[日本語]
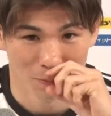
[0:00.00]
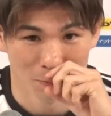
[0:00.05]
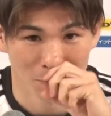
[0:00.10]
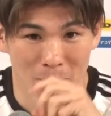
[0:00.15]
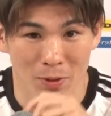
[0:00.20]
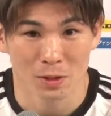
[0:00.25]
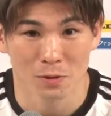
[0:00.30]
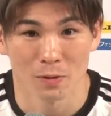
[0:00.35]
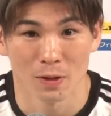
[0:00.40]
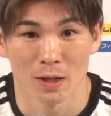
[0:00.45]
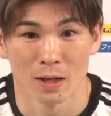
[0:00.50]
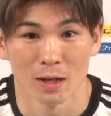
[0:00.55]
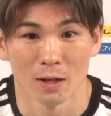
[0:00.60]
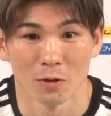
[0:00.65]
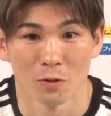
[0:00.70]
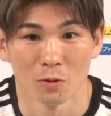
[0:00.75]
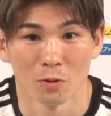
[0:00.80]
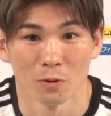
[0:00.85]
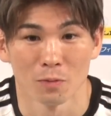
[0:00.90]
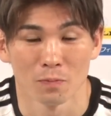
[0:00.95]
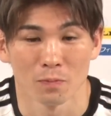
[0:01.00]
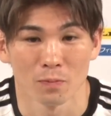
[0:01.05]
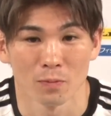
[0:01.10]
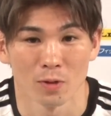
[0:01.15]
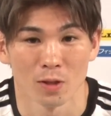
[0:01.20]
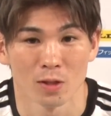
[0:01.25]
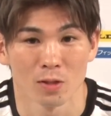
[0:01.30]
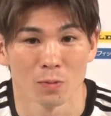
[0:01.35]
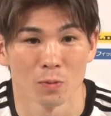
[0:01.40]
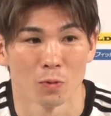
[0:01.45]
まずはあの
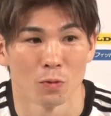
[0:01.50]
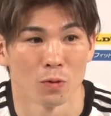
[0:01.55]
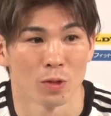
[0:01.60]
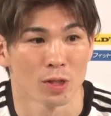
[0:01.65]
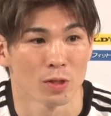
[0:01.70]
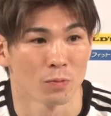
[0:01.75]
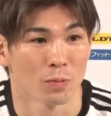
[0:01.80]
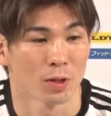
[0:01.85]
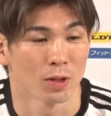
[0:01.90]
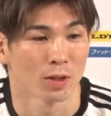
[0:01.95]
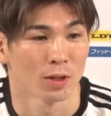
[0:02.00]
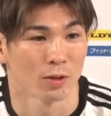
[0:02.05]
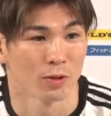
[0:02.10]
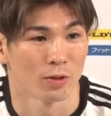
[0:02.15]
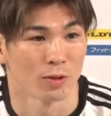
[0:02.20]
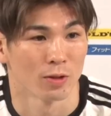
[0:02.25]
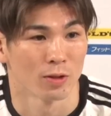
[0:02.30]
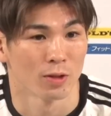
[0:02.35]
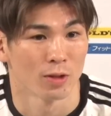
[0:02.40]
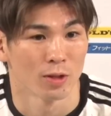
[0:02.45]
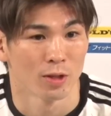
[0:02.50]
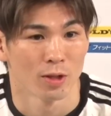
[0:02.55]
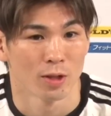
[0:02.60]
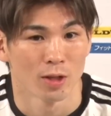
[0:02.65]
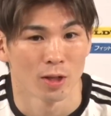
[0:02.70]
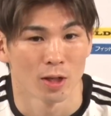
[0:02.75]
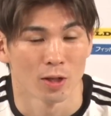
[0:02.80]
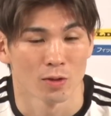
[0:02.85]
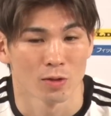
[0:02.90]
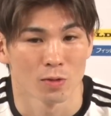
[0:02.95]
いつも応援してもらってる
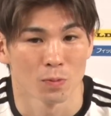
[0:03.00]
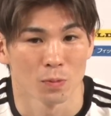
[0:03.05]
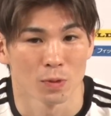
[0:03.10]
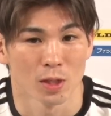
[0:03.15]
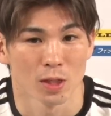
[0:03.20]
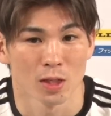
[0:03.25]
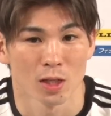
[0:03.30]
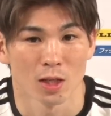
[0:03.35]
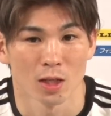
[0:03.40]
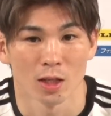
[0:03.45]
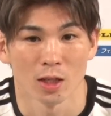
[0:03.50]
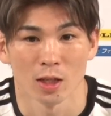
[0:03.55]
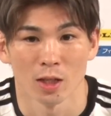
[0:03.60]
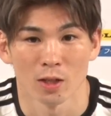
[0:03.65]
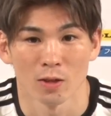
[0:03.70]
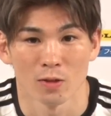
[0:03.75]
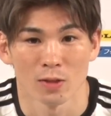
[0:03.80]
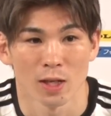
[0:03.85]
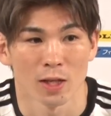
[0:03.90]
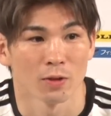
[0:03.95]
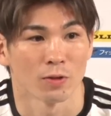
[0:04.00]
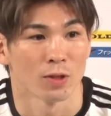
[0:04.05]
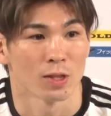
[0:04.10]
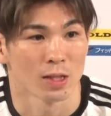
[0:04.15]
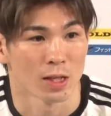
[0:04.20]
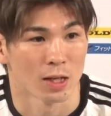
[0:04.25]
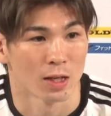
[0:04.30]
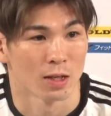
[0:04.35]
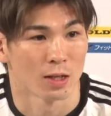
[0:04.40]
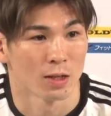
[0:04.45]
あのスポンサーしていただいてるサイクリ
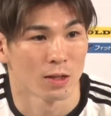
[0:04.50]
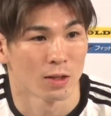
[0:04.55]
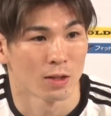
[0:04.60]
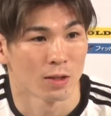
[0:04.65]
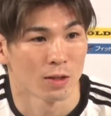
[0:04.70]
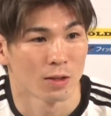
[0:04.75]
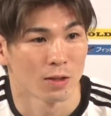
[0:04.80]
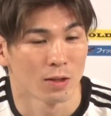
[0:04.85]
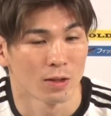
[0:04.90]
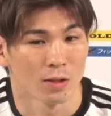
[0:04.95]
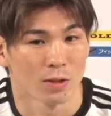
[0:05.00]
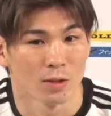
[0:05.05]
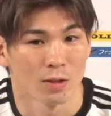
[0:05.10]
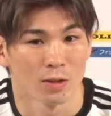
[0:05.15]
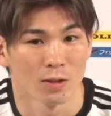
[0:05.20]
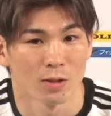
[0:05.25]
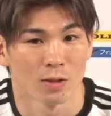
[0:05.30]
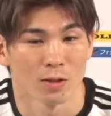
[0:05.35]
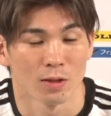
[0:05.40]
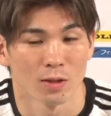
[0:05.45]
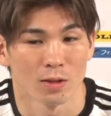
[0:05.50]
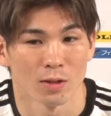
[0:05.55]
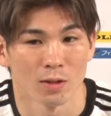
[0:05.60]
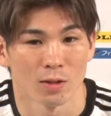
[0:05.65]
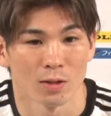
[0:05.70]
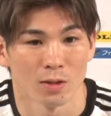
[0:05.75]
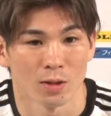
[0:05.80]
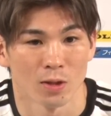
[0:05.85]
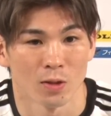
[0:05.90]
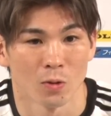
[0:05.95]
さん
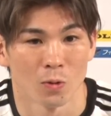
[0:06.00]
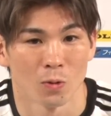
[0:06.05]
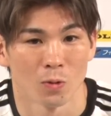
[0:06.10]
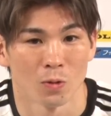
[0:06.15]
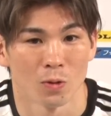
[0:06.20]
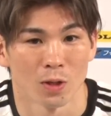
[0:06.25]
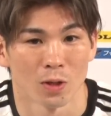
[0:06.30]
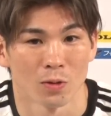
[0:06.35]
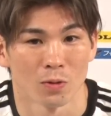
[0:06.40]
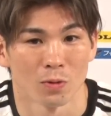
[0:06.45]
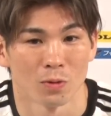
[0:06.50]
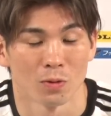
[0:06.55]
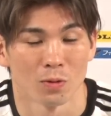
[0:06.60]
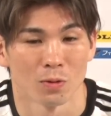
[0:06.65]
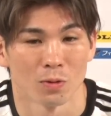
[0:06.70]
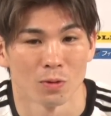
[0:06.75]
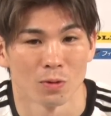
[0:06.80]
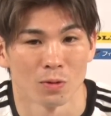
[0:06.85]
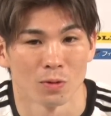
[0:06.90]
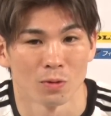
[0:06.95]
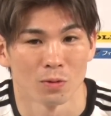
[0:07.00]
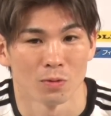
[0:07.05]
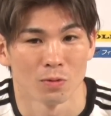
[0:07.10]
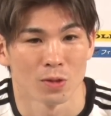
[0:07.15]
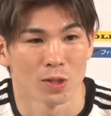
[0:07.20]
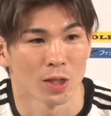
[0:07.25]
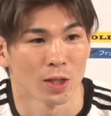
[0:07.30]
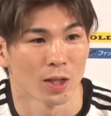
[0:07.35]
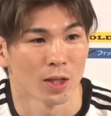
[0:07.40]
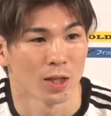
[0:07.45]
の、あの打
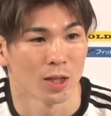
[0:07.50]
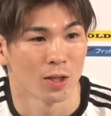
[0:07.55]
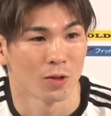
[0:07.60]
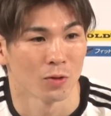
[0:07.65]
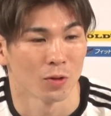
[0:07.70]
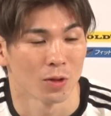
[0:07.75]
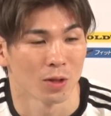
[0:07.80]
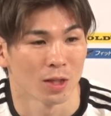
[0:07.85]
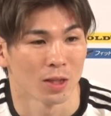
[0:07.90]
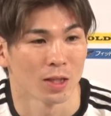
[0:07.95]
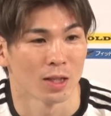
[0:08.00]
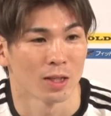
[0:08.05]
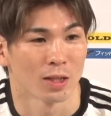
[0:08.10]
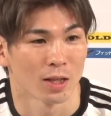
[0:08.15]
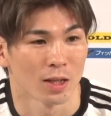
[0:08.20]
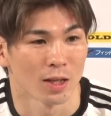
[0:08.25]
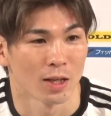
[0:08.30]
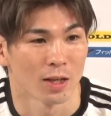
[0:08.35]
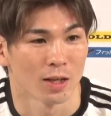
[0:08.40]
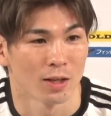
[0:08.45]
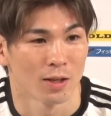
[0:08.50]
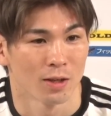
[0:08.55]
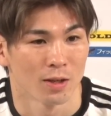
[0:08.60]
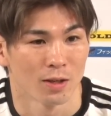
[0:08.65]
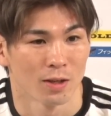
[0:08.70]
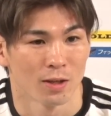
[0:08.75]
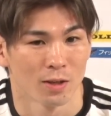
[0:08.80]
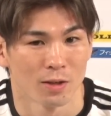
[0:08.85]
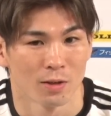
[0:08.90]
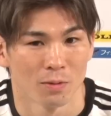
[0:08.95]
ち上げに呼んでいただいて
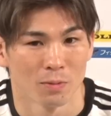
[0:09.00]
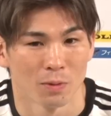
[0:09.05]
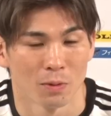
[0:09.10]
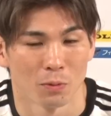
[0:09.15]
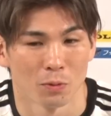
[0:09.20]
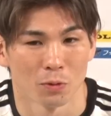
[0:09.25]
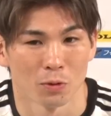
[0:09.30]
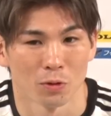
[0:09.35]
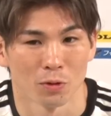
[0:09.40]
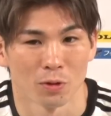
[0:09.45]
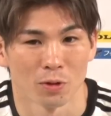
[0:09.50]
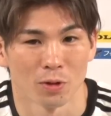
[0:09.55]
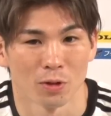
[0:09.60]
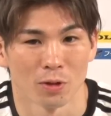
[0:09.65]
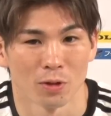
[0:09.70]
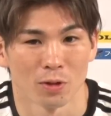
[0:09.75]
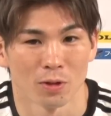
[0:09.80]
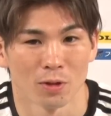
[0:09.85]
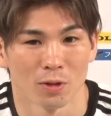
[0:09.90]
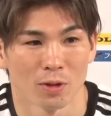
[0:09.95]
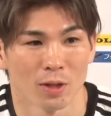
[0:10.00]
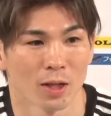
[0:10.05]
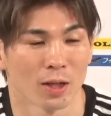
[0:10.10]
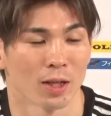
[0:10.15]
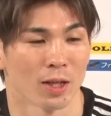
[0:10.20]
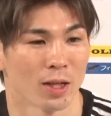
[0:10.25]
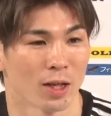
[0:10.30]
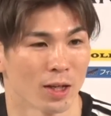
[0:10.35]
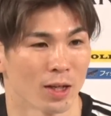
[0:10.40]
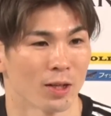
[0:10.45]
僕
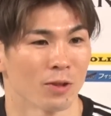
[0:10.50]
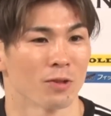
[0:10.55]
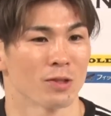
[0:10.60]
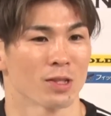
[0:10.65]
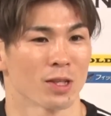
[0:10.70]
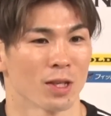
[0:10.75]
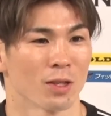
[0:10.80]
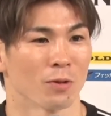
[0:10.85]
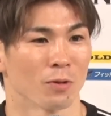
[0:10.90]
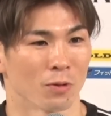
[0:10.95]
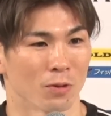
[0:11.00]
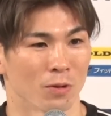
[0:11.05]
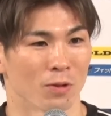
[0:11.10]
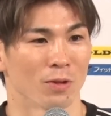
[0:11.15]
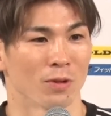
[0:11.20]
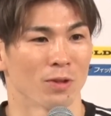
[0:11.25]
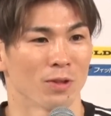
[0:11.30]
仲いい原口健人君